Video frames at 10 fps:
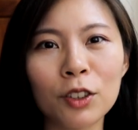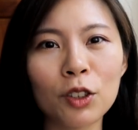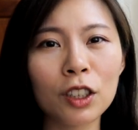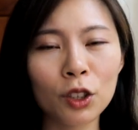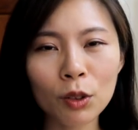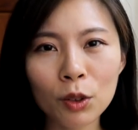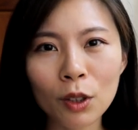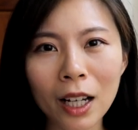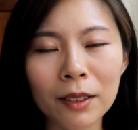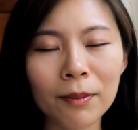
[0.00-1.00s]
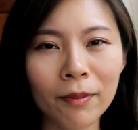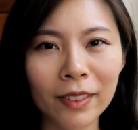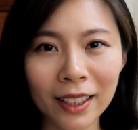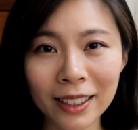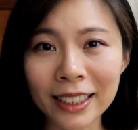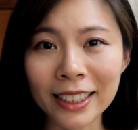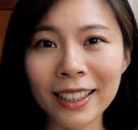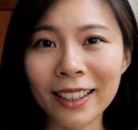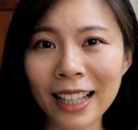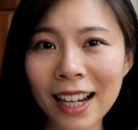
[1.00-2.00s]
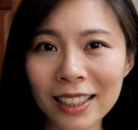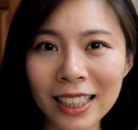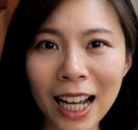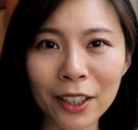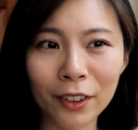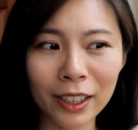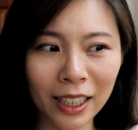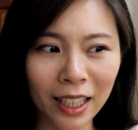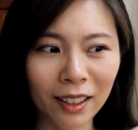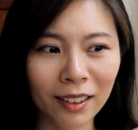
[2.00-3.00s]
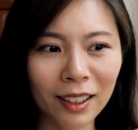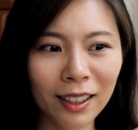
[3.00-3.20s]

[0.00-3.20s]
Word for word: 就是就算你真的当下有一点